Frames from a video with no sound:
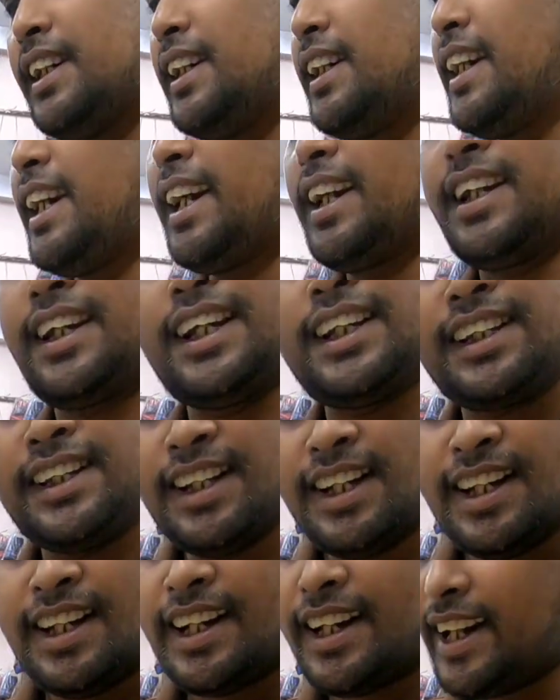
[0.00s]
এই এই
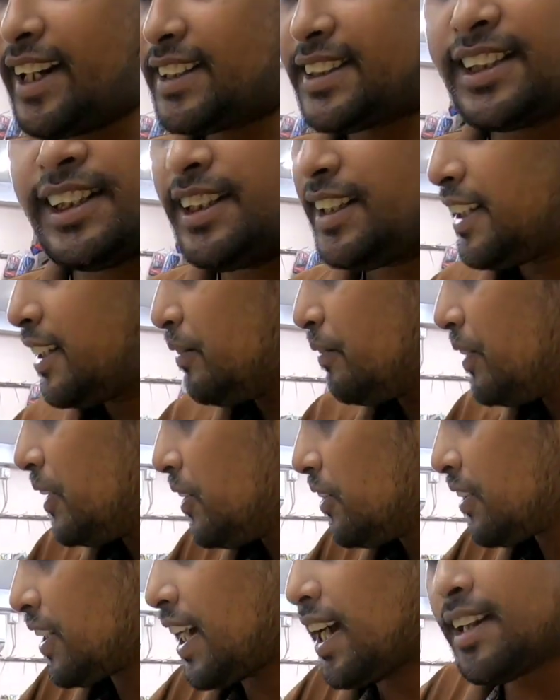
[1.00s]
নেক্সট
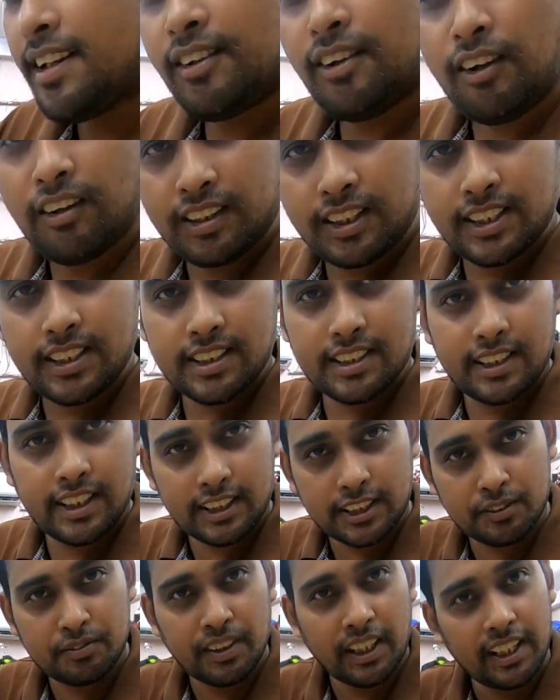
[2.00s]
ভিডিওটা অলরেডি
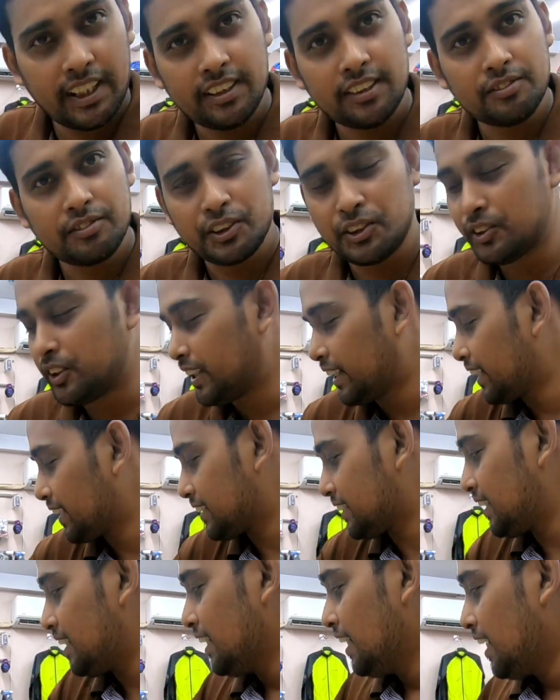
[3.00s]
সিক্স মিলিয়ন ভিউ হয়ে
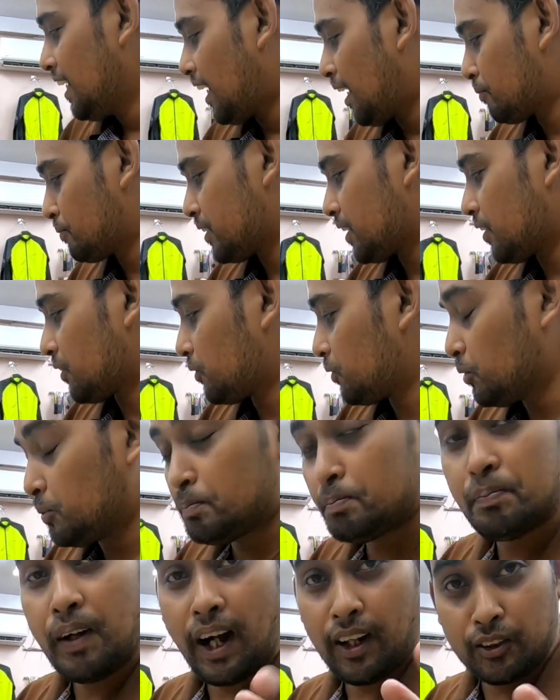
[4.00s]
গেছে আপনারা খুব
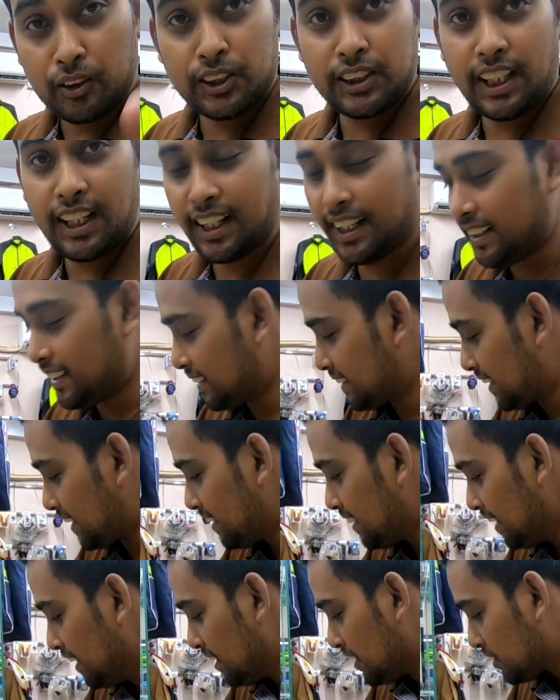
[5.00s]
ভালো সারা দিচ্ছেন
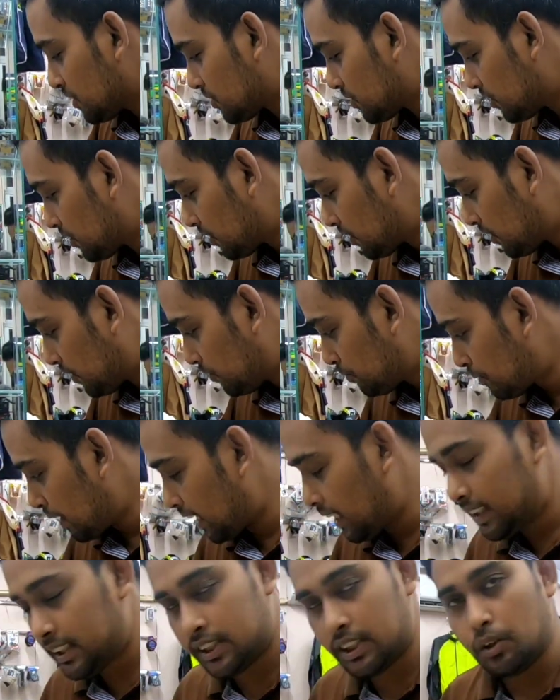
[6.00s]
সো
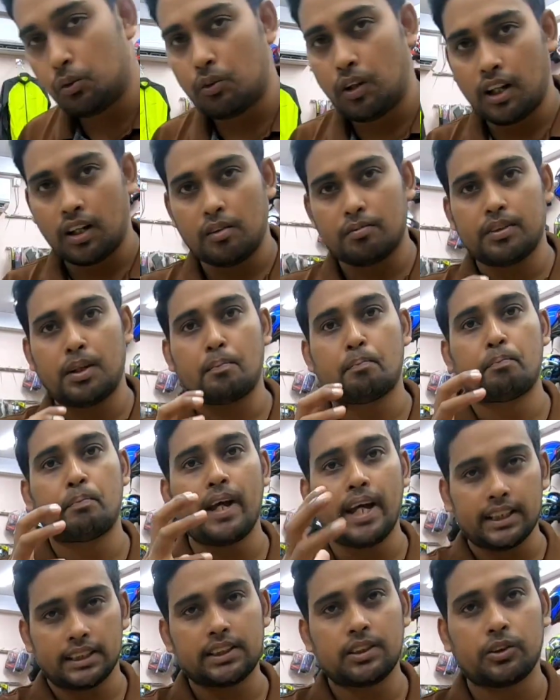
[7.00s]
বাংলাদেশের ওয়ান অফ দ্য
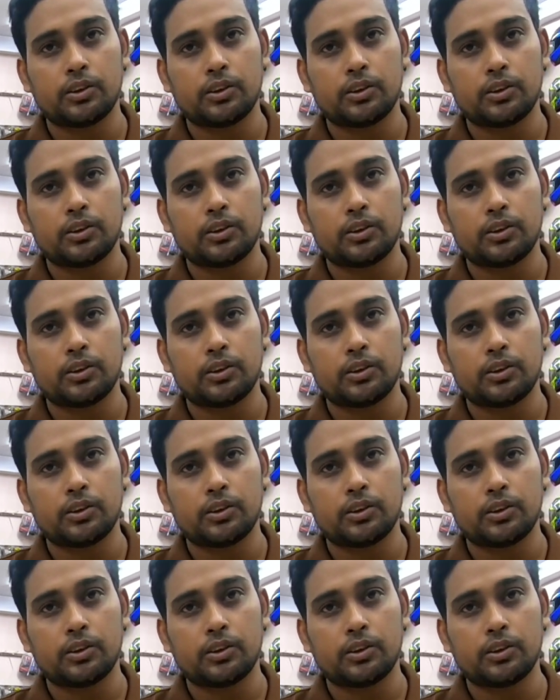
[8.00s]
বেস্ট